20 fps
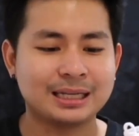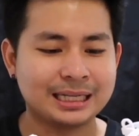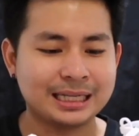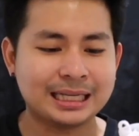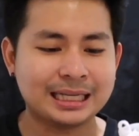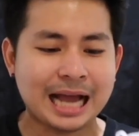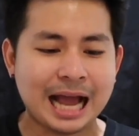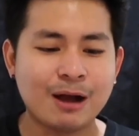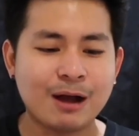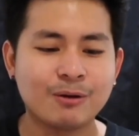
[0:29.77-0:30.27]
ก
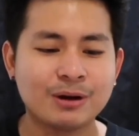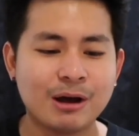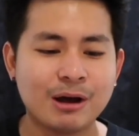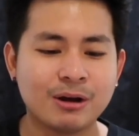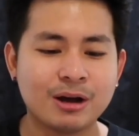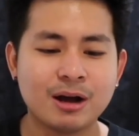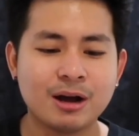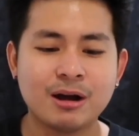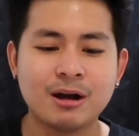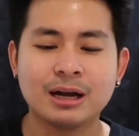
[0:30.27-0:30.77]
ติกาของเรา
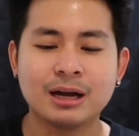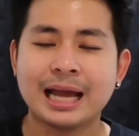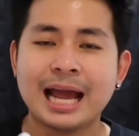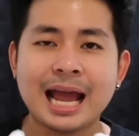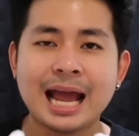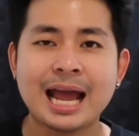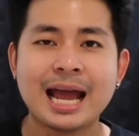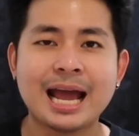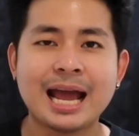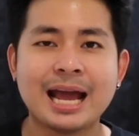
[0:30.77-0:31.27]
ก็
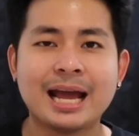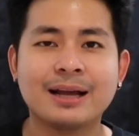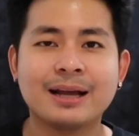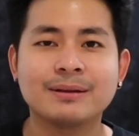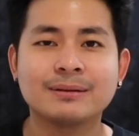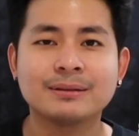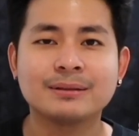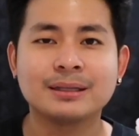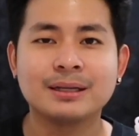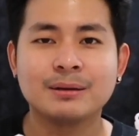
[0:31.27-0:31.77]
แค่
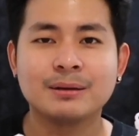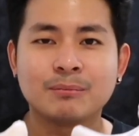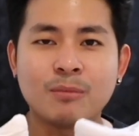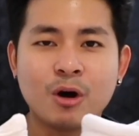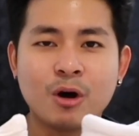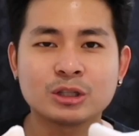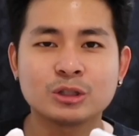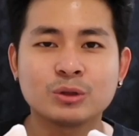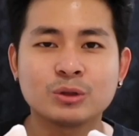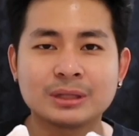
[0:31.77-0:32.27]
บ
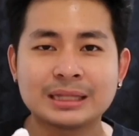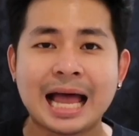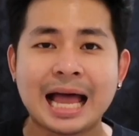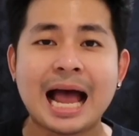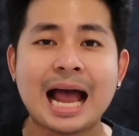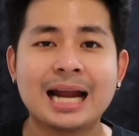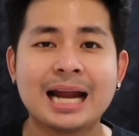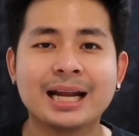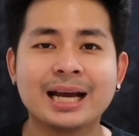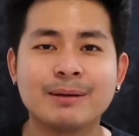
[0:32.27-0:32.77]
อกจุด
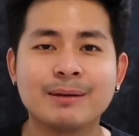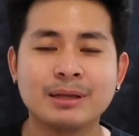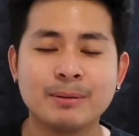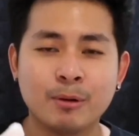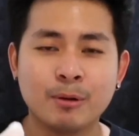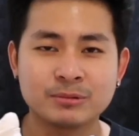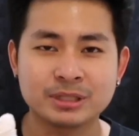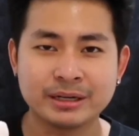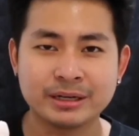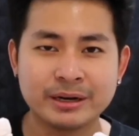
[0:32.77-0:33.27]
ต่างนะครับ ที่
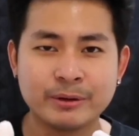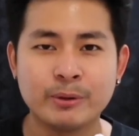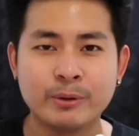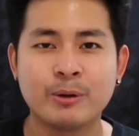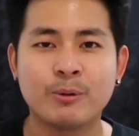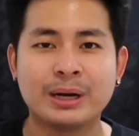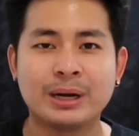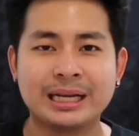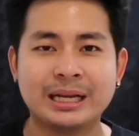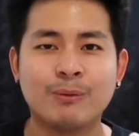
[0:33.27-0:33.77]
ผมจะรีวิ
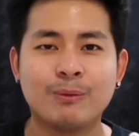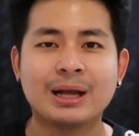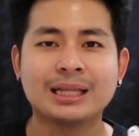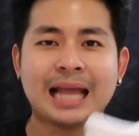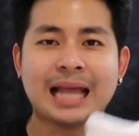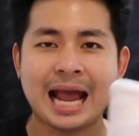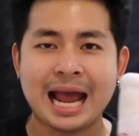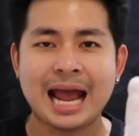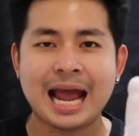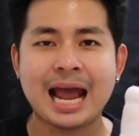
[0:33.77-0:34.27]
ววันนี้ว่า
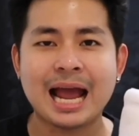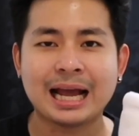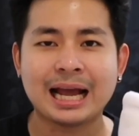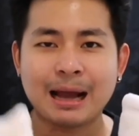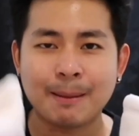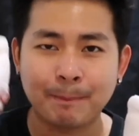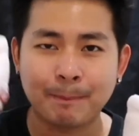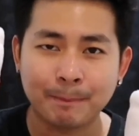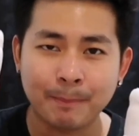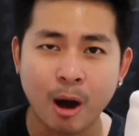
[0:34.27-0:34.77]
แท้
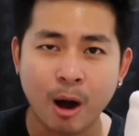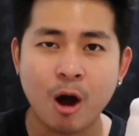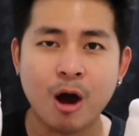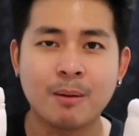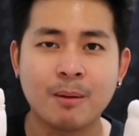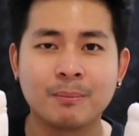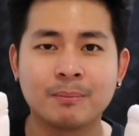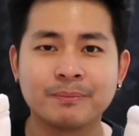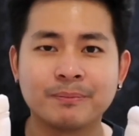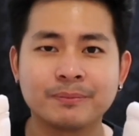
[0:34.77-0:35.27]
กับปลอ
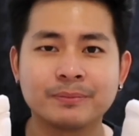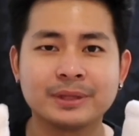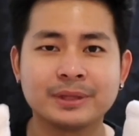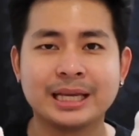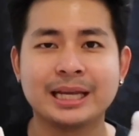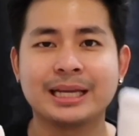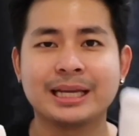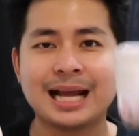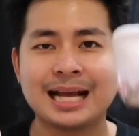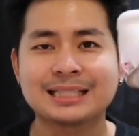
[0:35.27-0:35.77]
ม
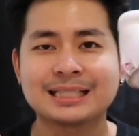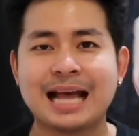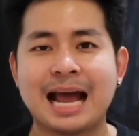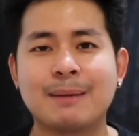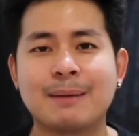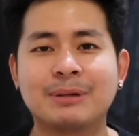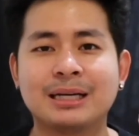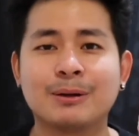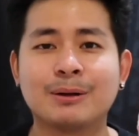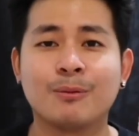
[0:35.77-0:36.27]
นี่ด้านซ้า
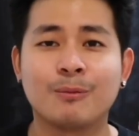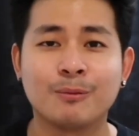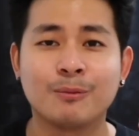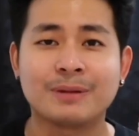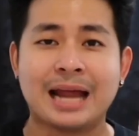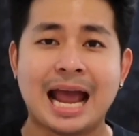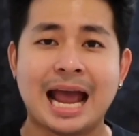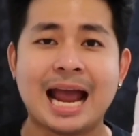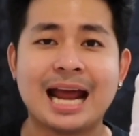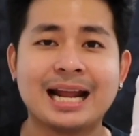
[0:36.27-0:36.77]
ยมือของผม
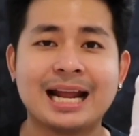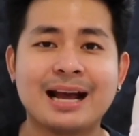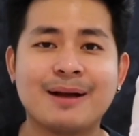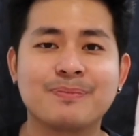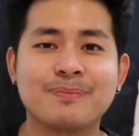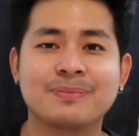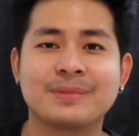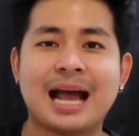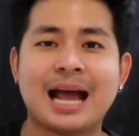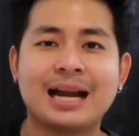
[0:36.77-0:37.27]
แท้นะครั
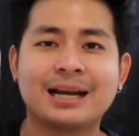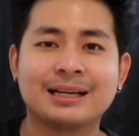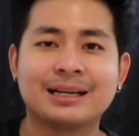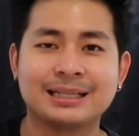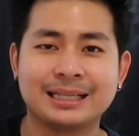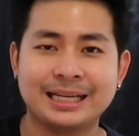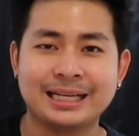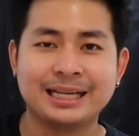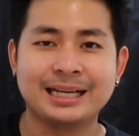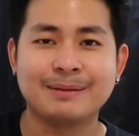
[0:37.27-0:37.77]
บ ด้าน
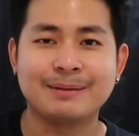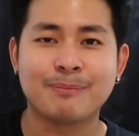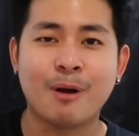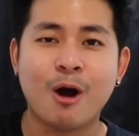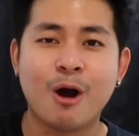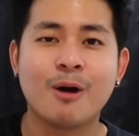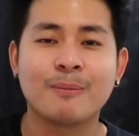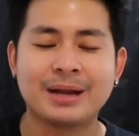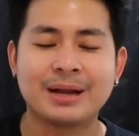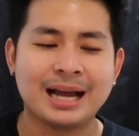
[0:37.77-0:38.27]
นี้ป
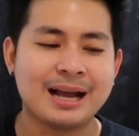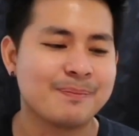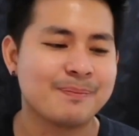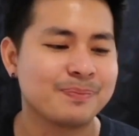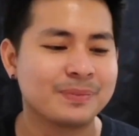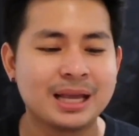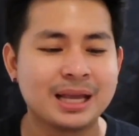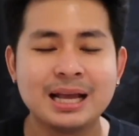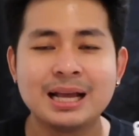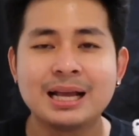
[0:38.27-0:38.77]
ลอมนะครับ